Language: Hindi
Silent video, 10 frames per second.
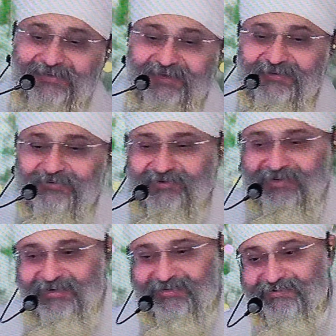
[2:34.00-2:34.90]
धन गुरु
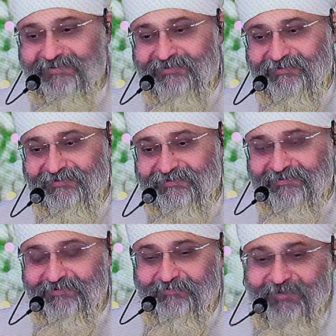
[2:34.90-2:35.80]

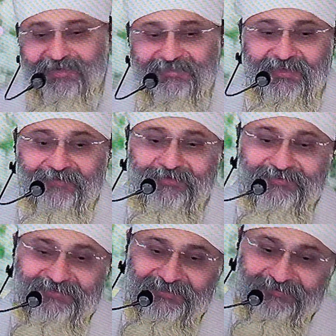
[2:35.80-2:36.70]
नानक भगत
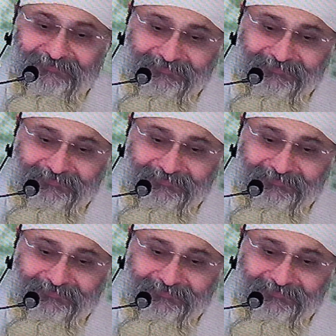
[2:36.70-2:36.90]
नामदेव जी